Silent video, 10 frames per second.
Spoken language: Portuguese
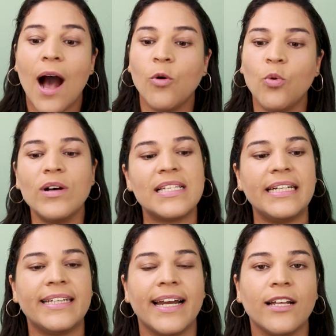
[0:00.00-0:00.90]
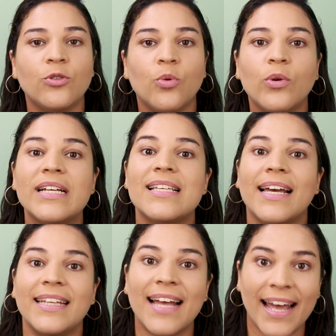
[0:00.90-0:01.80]
Algumas literaturas
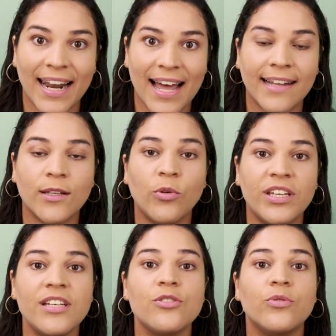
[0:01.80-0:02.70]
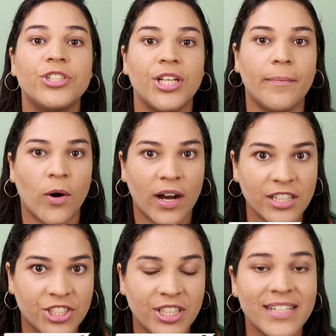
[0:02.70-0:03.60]
ainda relatam risco de
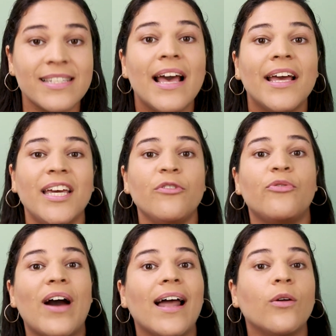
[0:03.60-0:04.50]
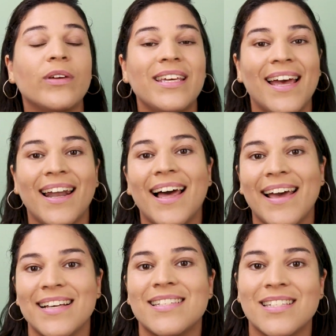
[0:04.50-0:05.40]
hemorragias e falam que ela
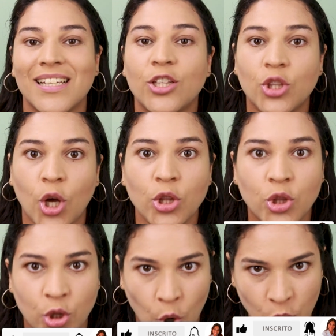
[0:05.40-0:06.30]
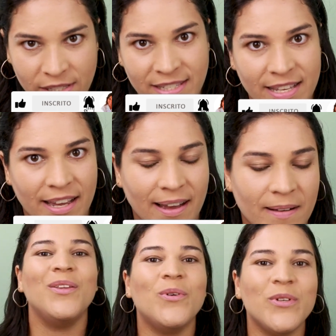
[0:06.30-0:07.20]
é citotóxica.
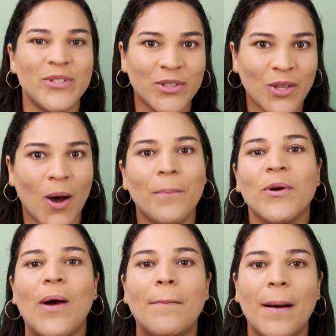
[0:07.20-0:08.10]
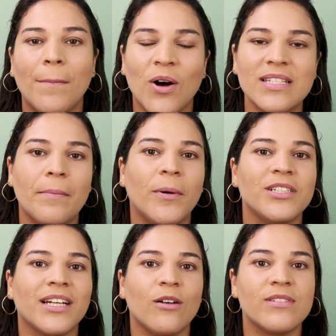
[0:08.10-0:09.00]
E no uso tópico, a babosa
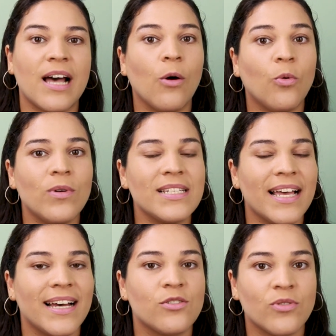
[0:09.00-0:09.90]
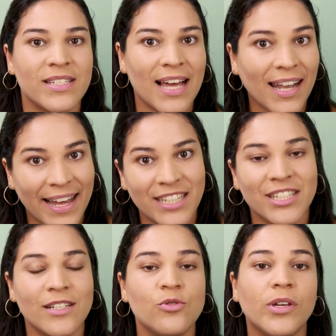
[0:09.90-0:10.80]
pode causar algumas reações
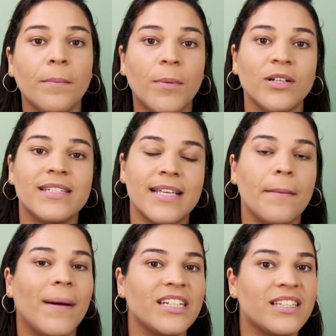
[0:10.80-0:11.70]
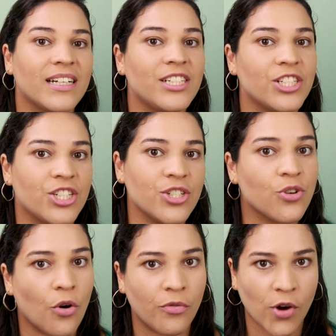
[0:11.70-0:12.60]
alérgicas, o que pode ser bastante
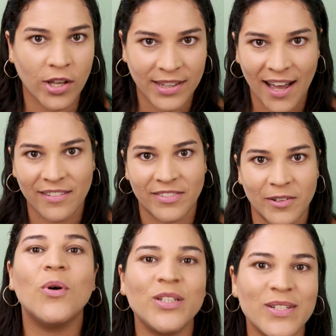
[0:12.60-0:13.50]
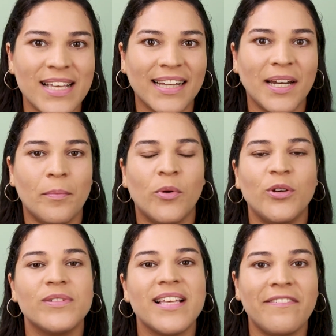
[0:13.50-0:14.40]
desconfortável. Muitos
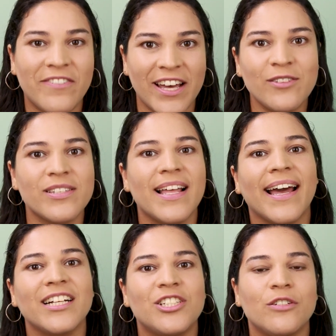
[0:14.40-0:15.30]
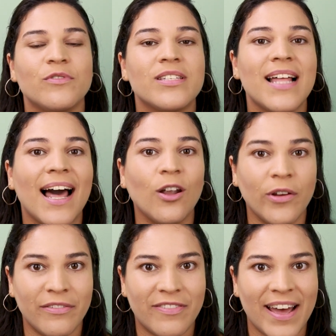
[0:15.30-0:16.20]
atribuem os efeitos negativos da
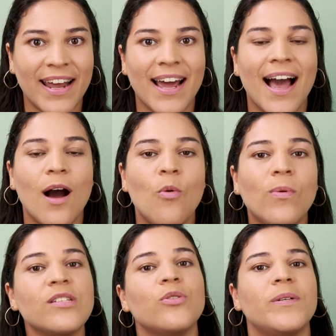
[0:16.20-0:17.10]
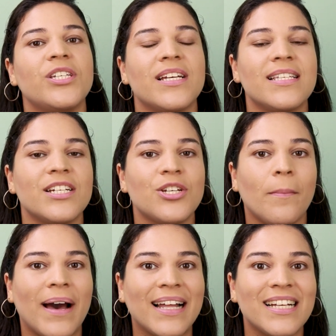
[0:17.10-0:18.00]
aloe vera a uma substância
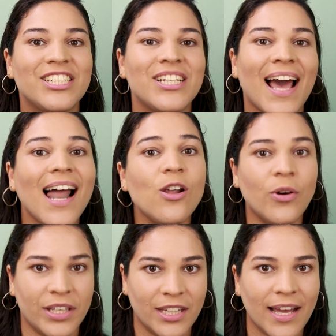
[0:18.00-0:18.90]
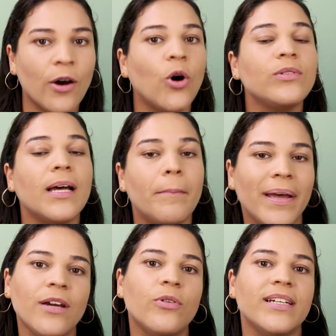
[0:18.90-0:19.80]
chamada de aloína ou
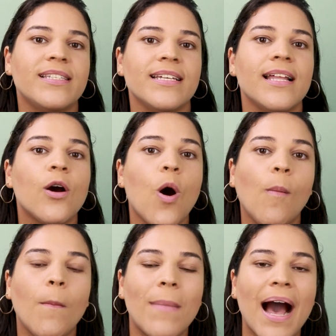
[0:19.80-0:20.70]
também conhecida como